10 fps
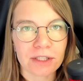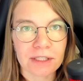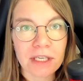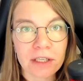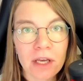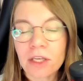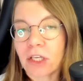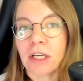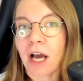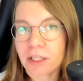язык
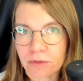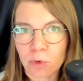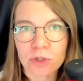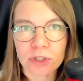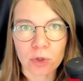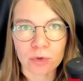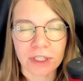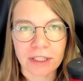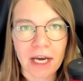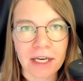или освоить игру на
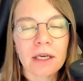гитаре,